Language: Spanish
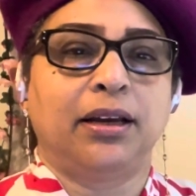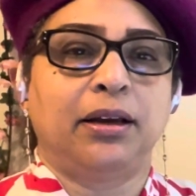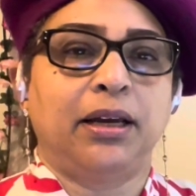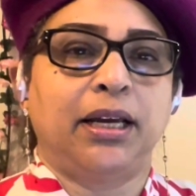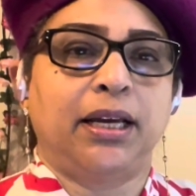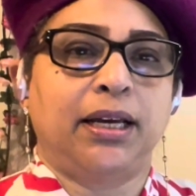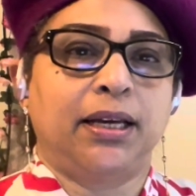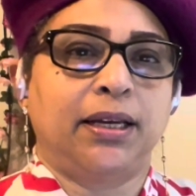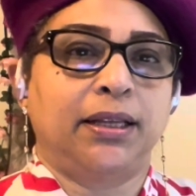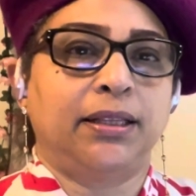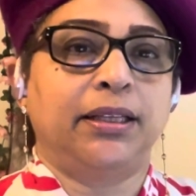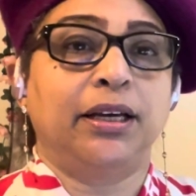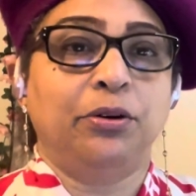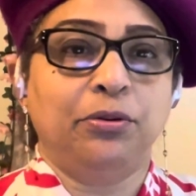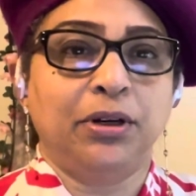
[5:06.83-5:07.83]
eh,
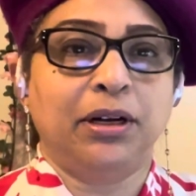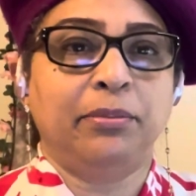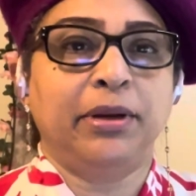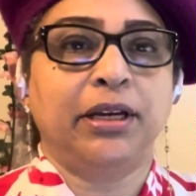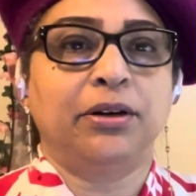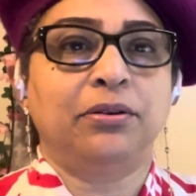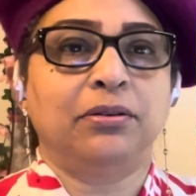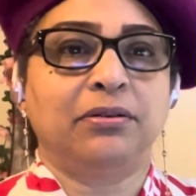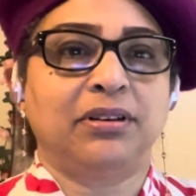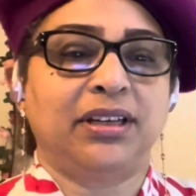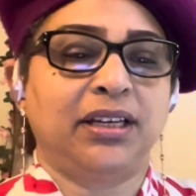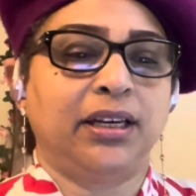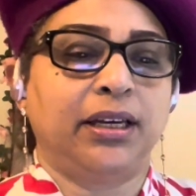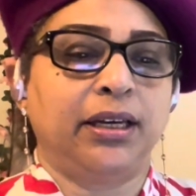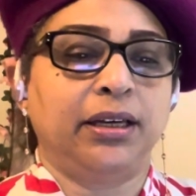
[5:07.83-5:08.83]
de un amigo
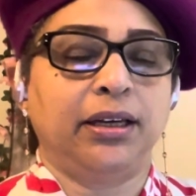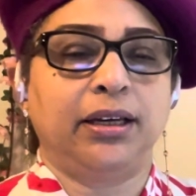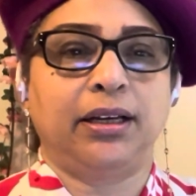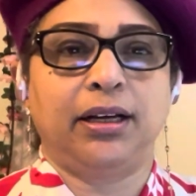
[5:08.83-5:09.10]
que